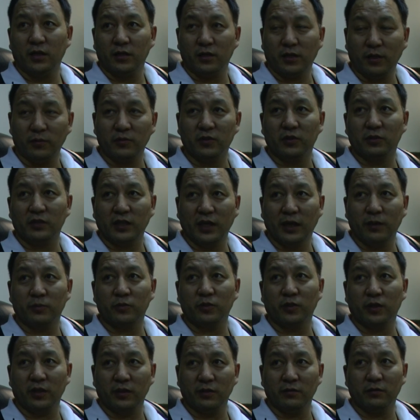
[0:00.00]
他们都拿不
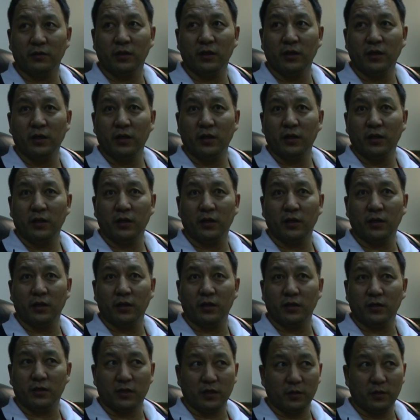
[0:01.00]
出来。因为，呃，